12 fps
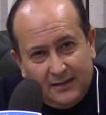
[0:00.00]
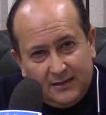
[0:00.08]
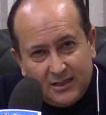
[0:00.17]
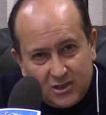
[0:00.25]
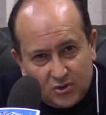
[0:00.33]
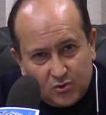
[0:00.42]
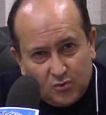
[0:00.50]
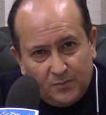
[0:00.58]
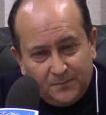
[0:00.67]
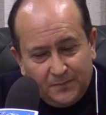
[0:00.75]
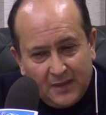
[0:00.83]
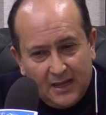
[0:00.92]
ننجزوا
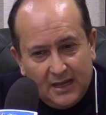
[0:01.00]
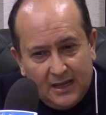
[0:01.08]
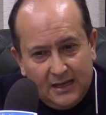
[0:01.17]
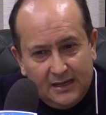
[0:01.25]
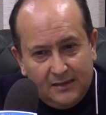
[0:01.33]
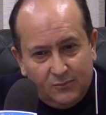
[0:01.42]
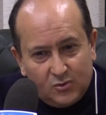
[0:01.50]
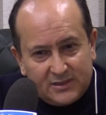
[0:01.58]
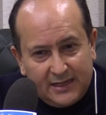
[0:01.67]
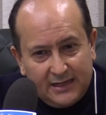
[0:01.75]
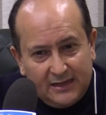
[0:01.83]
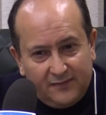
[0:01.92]

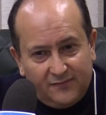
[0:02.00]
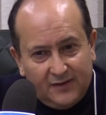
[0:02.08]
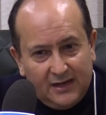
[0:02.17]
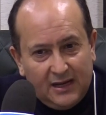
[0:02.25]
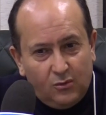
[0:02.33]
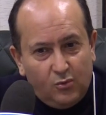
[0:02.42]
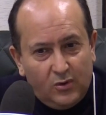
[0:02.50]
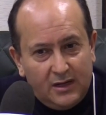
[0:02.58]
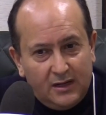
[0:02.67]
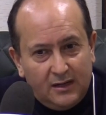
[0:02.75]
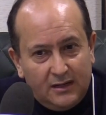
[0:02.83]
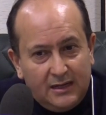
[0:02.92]
المصنف
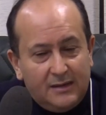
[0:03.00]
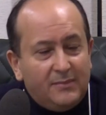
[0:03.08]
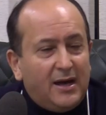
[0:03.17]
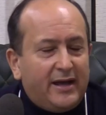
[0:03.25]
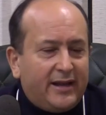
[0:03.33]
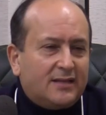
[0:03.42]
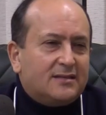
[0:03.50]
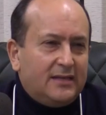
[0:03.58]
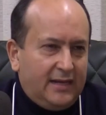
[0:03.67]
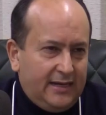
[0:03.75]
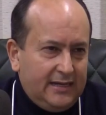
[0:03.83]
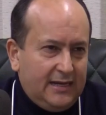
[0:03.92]
الاول للمهارات
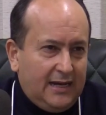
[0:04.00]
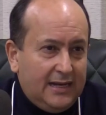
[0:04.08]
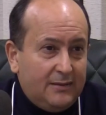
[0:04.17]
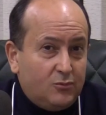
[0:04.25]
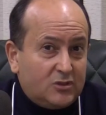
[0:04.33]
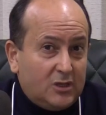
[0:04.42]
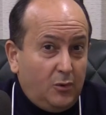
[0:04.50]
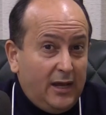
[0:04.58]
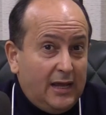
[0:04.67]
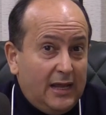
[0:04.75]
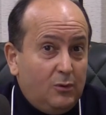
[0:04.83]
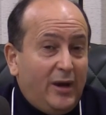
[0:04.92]
الصناعيه على مستوى
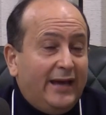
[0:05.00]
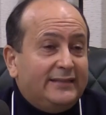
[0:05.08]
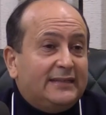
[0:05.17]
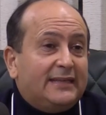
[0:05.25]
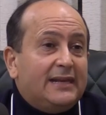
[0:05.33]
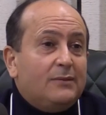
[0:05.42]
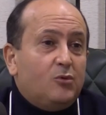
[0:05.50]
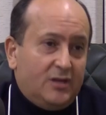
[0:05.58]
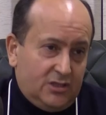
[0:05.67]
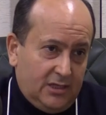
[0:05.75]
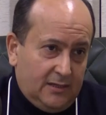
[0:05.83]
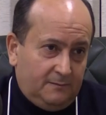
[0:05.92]
الوحدات
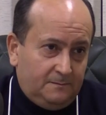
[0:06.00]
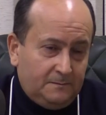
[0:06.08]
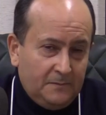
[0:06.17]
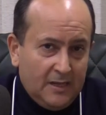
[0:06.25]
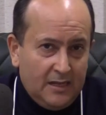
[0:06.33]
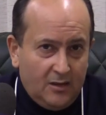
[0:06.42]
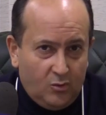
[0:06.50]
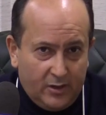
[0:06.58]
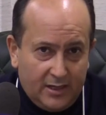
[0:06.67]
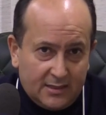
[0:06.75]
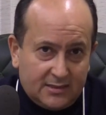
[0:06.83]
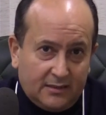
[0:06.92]
النموذجيه.
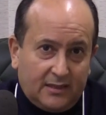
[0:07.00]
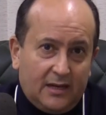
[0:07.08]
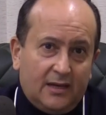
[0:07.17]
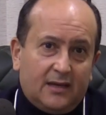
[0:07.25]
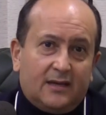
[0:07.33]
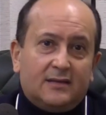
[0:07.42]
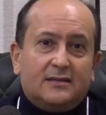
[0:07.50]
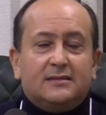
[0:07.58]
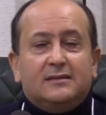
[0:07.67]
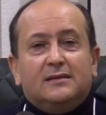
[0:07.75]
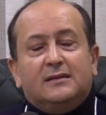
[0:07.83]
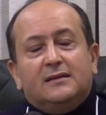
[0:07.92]
وهنا نسطر لك
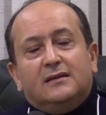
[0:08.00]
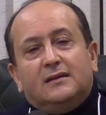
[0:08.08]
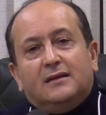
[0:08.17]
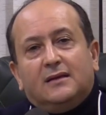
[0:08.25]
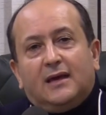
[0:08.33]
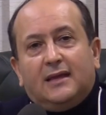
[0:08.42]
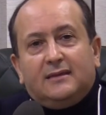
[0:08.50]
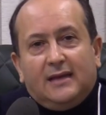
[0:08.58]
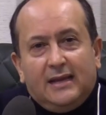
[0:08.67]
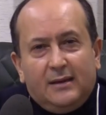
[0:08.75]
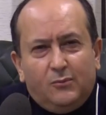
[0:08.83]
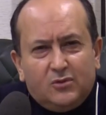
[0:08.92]
خط
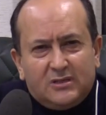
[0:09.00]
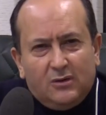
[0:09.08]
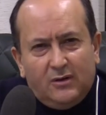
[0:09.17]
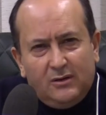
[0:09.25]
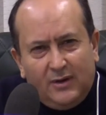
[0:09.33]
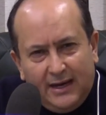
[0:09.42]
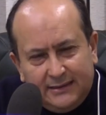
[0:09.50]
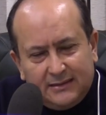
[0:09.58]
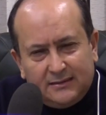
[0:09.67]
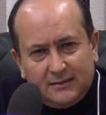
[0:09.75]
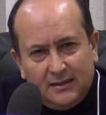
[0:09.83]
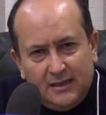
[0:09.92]
على مستوى
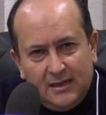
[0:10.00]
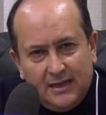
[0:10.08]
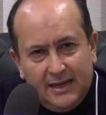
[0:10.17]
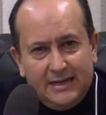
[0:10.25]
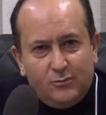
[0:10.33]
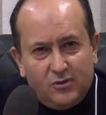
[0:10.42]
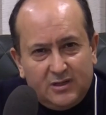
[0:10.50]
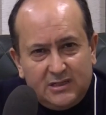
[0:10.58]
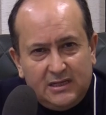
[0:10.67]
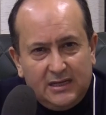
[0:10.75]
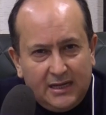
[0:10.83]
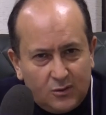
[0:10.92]
الوحدات
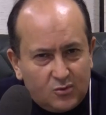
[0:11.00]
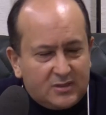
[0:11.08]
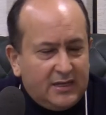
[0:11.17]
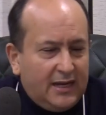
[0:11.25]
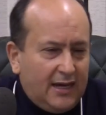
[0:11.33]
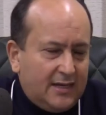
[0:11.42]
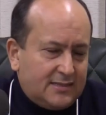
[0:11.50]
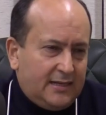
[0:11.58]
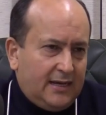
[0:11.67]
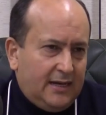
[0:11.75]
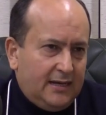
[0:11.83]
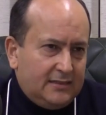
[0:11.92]
النموذجيه لانه الصناعه
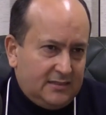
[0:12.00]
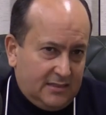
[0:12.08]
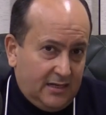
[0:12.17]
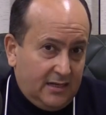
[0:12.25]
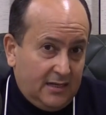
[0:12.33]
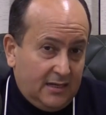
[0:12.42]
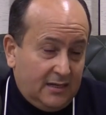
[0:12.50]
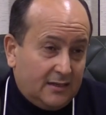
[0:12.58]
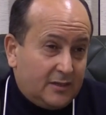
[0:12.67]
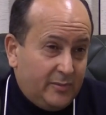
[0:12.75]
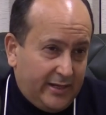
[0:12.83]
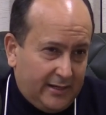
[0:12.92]
الصناعه الجزائريه
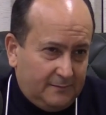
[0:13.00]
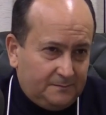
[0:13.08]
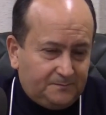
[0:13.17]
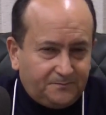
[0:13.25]
كبيره.